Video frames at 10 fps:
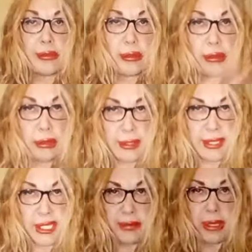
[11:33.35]
Öldüyse
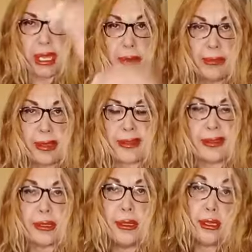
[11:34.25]
şimdi
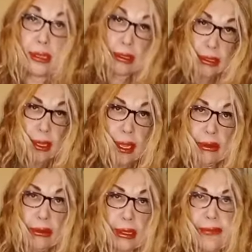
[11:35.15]
gelmezsin Yıllar
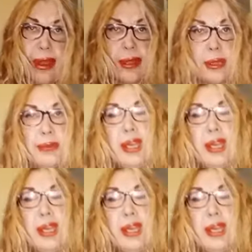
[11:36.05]
oldu efendim.